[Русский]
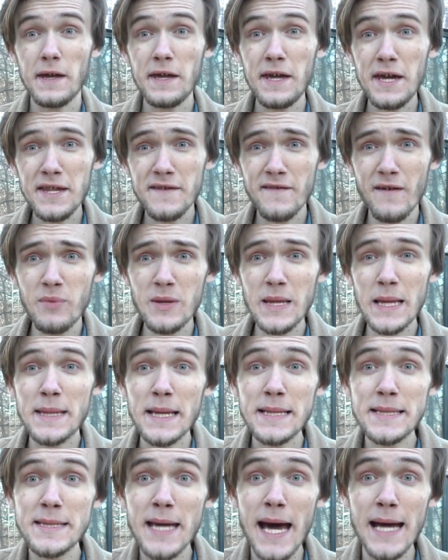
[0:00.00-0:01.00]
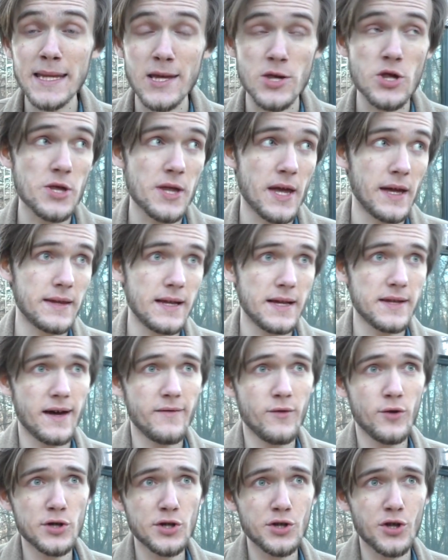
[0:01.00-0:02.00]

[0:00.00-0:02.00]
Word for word: И этого было достаточно для того,